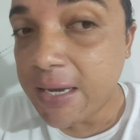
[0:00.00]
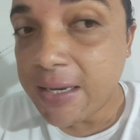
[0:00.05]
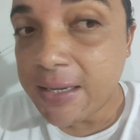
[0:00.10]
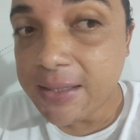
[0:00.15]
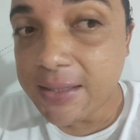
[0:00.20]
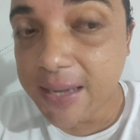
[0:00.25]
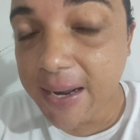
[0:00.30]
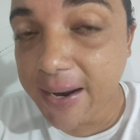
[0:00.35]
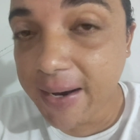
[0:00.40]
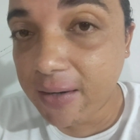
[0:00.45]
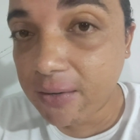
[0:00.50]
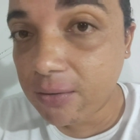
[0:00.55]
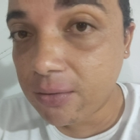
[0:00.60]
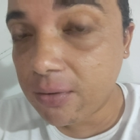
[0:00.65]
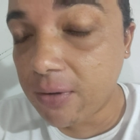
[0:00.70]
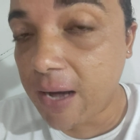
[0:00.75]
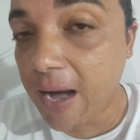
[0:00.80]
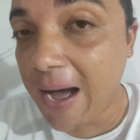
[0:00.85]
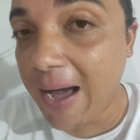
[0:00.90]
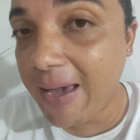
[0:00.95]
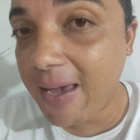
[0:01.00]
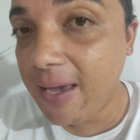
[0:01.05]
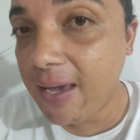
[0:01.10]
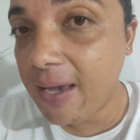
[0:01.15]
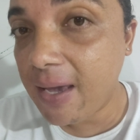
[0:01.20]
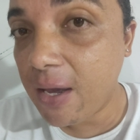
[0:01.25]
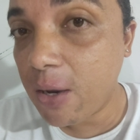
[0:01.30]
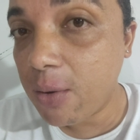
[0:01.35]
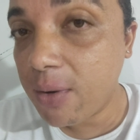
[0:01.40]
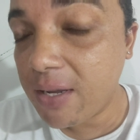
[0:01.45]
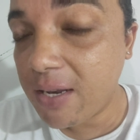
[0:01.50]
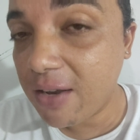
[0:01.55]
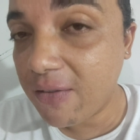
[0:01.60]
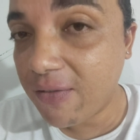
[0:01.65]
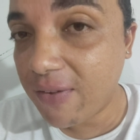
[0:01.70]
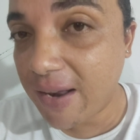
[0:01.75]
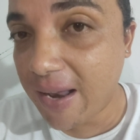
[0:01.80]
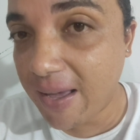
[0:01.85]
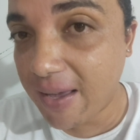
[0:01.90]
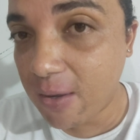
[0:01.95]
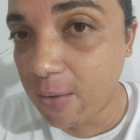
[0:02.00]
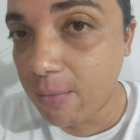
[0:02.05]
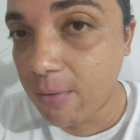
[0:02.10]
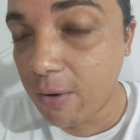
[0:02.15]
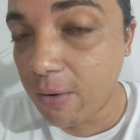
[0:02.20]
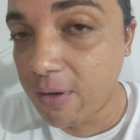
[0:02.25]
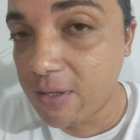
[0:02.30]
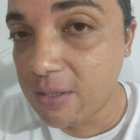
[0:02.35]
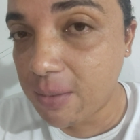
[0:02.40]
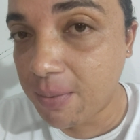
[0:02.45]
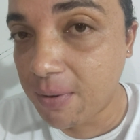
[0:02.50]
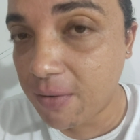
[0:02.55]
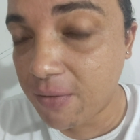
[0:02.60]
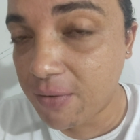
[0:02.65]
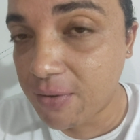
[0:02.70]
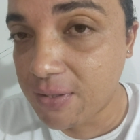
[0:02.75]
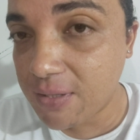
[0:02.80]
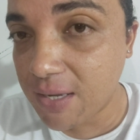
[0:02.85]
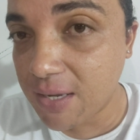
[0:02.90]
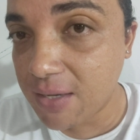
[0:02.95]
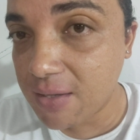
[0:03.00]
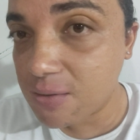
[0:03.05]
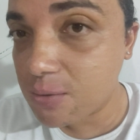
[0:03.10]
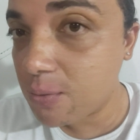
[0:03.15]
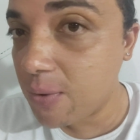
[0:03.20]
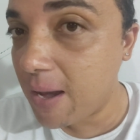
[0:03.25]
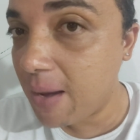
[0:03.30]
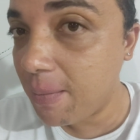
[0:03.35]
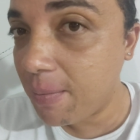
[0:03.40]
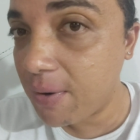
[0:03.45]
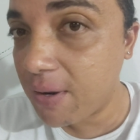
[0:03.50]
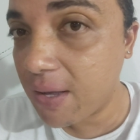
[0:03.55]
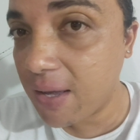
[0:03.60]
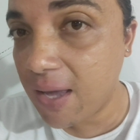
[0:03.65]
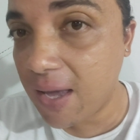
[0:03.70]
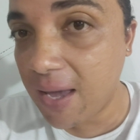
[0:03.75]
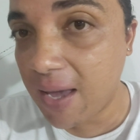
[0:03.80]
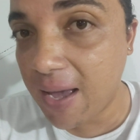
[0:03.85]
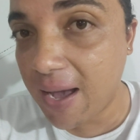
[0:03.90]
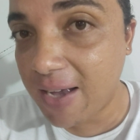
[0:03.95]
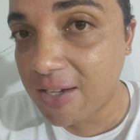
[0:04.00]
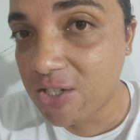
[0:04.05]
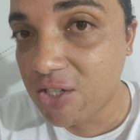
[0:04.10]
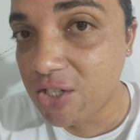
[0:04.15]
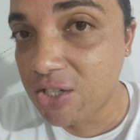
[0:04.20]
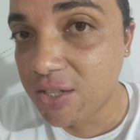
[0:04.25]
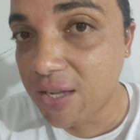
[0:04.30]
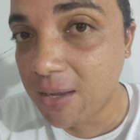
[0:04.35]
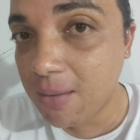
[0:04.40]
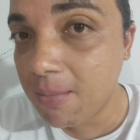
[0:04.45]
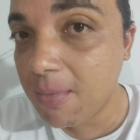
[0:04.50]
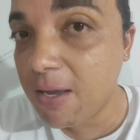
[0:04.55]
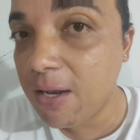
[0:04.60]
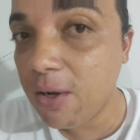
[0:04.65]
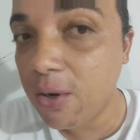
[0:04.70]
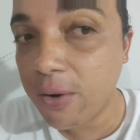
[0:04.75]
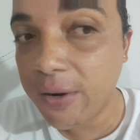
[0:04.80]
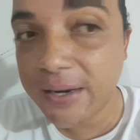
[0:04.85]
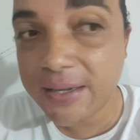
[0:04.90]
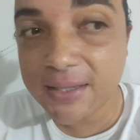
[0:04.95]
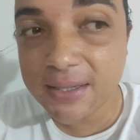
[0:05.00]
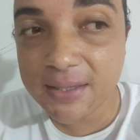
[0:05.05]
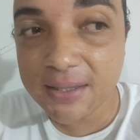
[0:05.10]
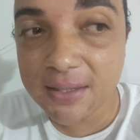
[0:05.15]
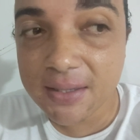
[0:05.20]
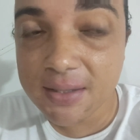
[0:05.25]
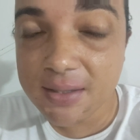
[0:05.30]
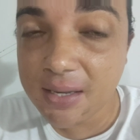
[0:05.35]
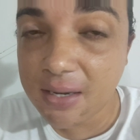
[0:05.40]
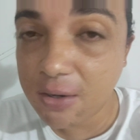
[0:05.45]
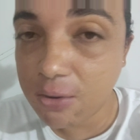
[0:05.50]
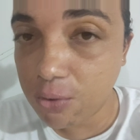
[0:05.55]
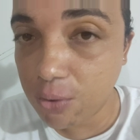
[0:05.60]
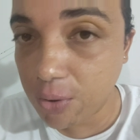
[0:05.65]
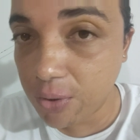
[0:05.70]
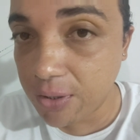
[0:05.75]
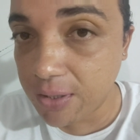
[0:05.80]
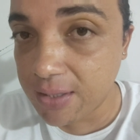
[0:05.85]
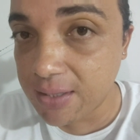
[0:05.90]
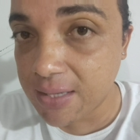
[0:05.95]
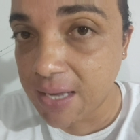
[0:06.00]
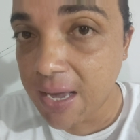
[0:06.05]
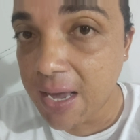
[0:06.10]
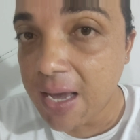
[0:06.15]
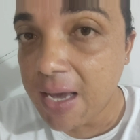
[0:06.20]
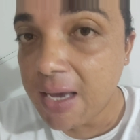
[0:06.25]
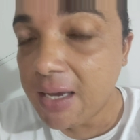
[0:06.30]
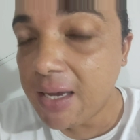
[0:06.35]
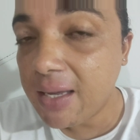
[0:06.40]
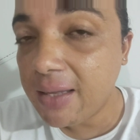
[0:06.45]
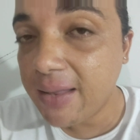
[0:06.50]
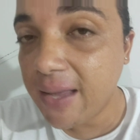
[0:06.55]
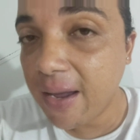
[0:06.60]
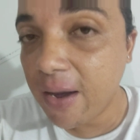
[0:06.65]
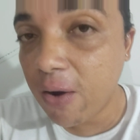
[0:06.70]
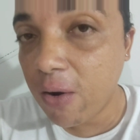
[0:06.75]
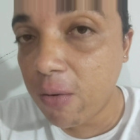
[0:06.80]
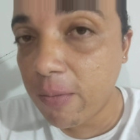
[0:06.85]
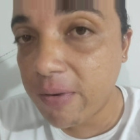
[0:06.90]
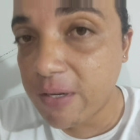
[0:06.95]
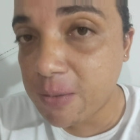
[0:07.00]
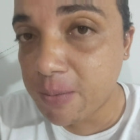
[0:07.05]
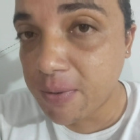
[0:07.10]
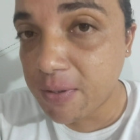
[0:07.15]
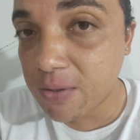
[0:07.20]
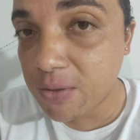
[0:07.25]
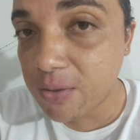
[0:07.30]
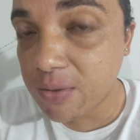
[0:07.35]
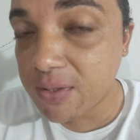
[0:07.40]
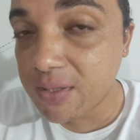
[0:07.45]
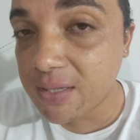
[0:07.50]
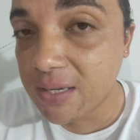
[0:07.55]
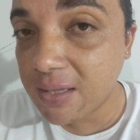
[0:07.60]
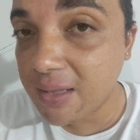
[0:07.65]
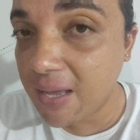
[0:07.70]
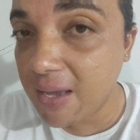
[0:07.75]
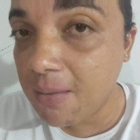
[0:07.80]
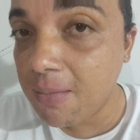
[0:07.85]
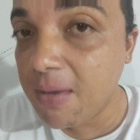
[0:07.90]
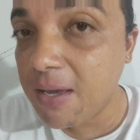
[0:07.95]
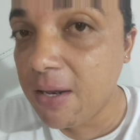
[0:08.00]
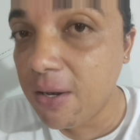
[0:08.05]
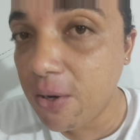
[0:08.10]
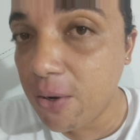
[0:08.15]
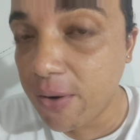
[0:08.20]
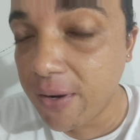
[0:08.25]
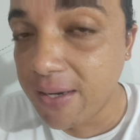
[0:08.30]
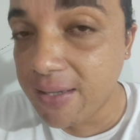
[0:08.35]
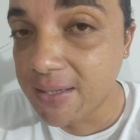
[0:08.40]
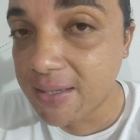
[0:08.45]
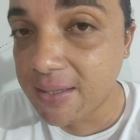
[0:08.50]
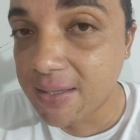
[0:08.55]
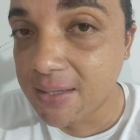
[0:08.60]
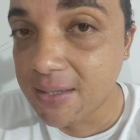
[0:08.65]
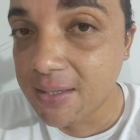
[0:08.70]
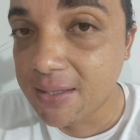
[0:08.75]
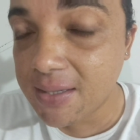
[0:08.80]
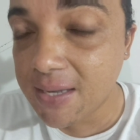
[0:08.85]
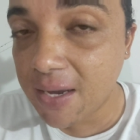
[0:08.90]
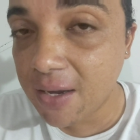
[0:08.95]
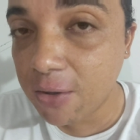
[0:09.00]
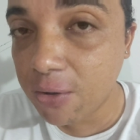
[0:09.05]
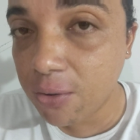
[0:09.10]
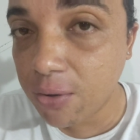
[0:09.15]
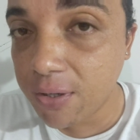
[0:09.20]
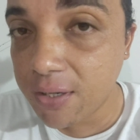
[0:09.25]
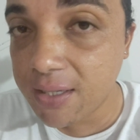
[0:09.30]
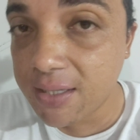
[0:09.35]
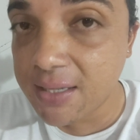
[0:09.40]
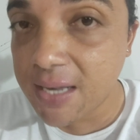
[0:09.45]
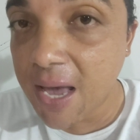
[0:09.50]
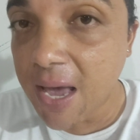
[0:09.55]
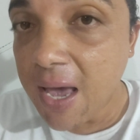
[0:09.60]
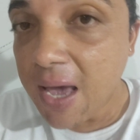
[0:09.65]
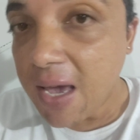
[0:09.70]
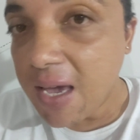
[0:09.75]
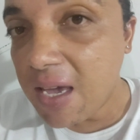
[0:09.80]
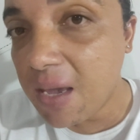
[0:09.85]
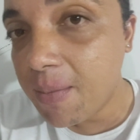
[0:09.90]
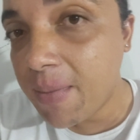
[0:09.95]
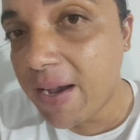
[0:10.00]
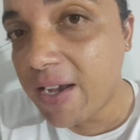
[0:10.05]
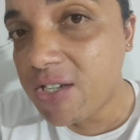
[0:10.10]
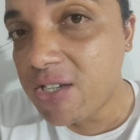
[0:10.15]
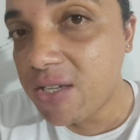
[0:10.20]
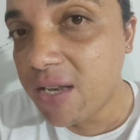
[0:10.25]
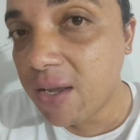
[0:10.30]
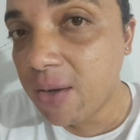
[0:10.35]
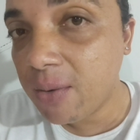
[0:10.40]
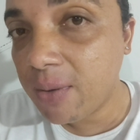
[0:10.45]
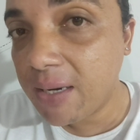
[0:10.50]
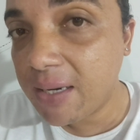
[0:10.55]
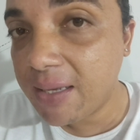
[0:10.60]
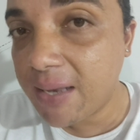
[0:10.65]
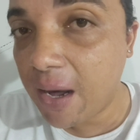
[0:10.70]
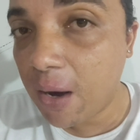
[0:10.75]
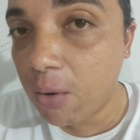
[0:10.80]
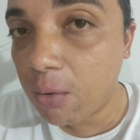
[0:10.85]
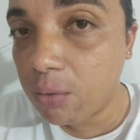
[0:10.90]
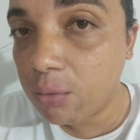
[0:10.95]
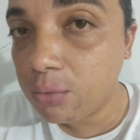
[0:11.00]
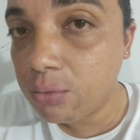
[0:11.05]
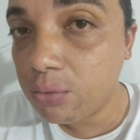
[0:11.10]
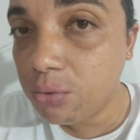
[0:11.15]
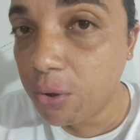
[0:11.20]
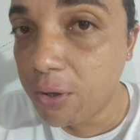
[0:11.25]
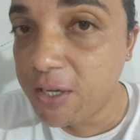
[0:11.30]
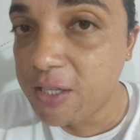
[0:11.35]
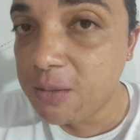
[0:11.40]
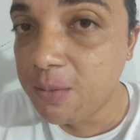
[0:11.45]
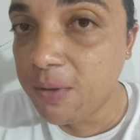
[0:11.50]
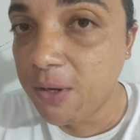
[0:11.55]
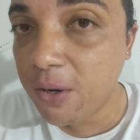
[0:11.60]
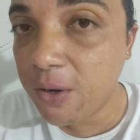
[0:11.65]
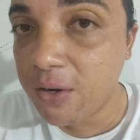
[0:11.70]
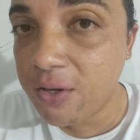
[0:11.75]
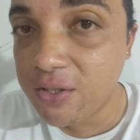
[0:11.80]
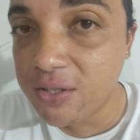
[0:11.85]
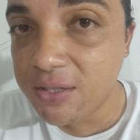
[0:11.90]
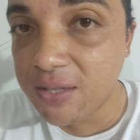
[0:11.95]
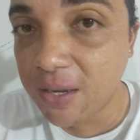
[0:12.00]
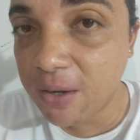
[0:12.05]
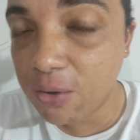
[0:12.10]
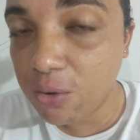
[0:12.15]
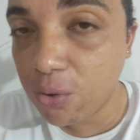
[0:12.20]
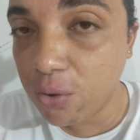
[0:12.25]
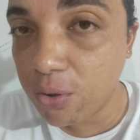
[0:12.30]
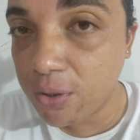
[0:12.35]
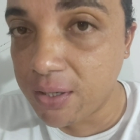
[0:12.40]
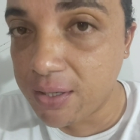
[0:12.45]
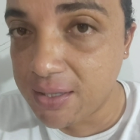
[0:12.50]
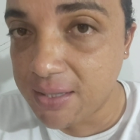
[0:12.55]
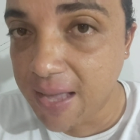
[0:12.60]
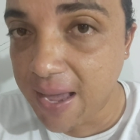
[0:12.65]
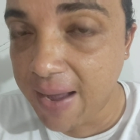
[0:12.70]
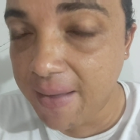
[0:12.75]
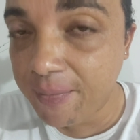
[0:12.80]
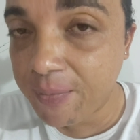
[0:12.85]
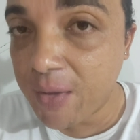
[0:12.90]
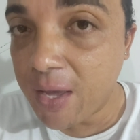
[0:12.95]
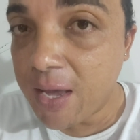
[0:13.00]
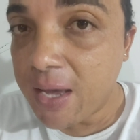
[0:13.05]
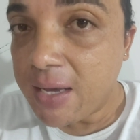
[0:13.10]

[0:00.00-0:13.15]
Certo? Aí eu queria falar aqui uma coisa para vocês. Não é porque a gente tem milhões assim de seguidores, que tem algumas pessoas que têm milhões assim de seguidores. Imaginem um canal com 2 milhões de seguidores, né?